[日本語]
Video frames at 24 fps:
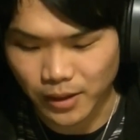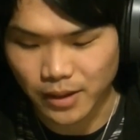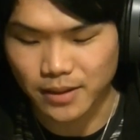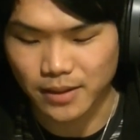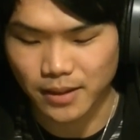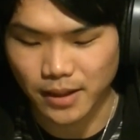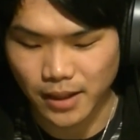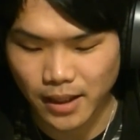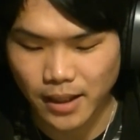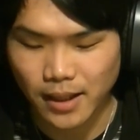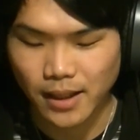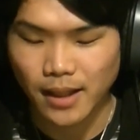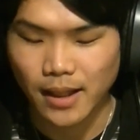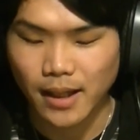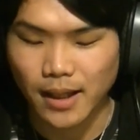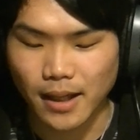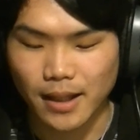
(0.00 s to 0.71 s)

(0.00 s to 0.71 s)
ですね。